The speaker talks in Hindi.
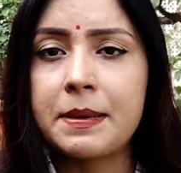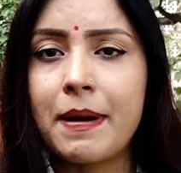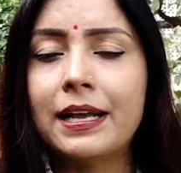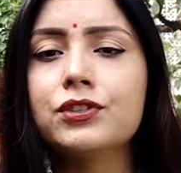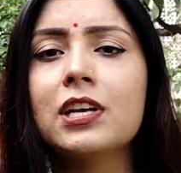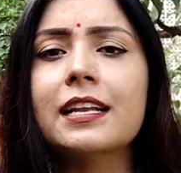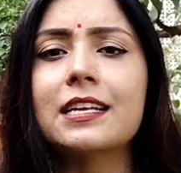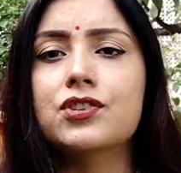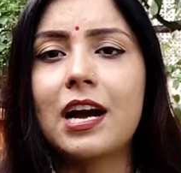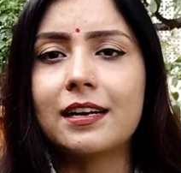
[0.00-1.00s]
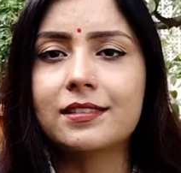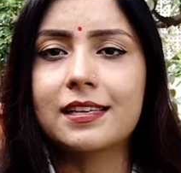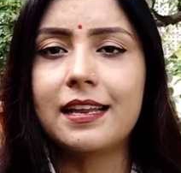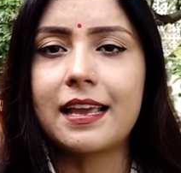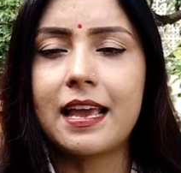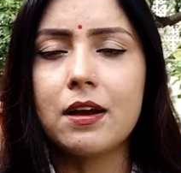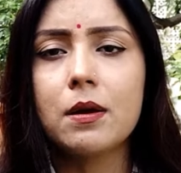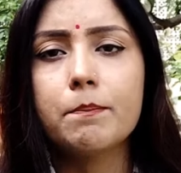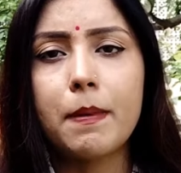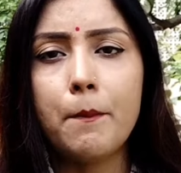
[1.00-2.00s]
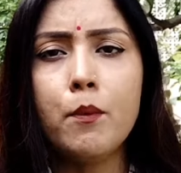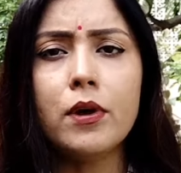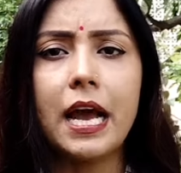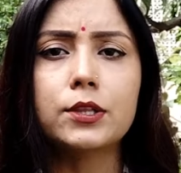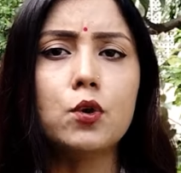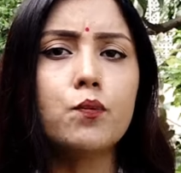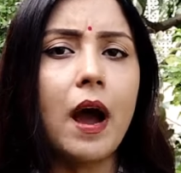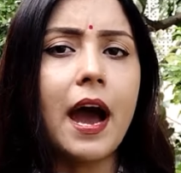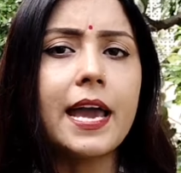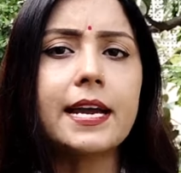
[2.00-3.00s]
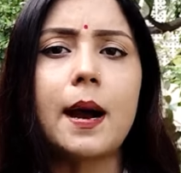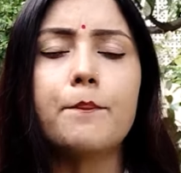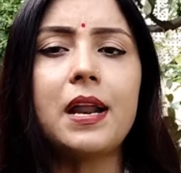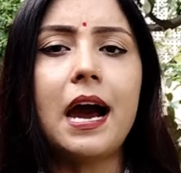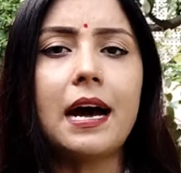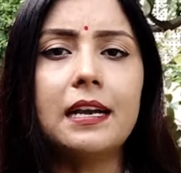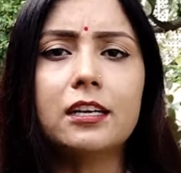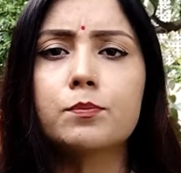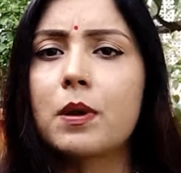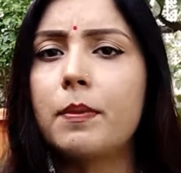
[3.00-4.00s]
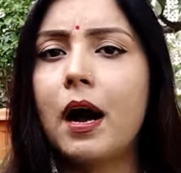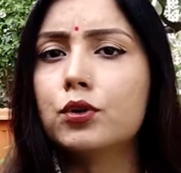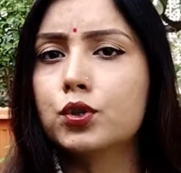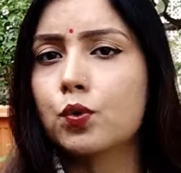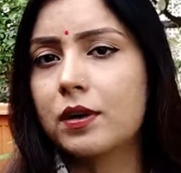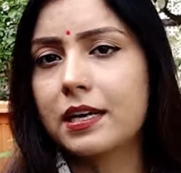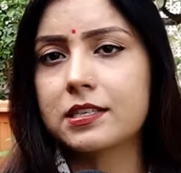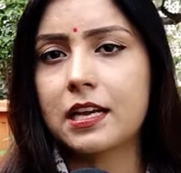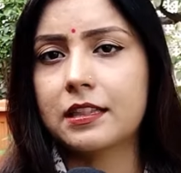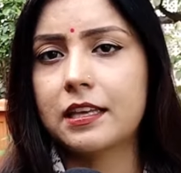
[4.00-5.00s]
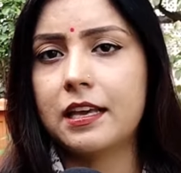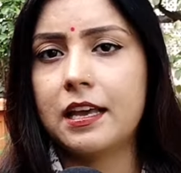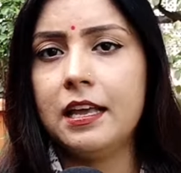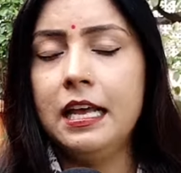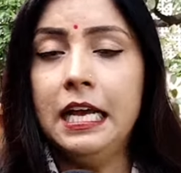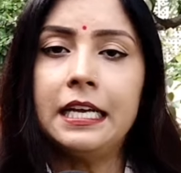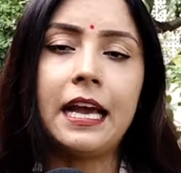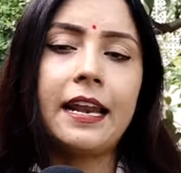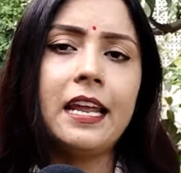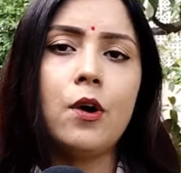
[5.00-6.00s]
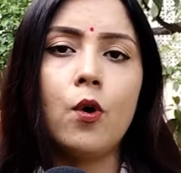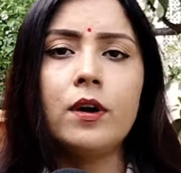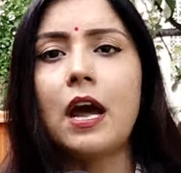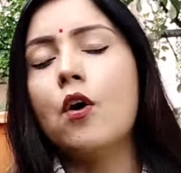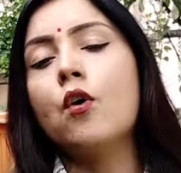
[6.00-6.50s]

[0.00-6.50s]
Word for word: सीमांचल के चार जिले हैं पप्पू यादव वहां एक अपना अलग प्रभाव छोड़ना चाहते हैं यानी हो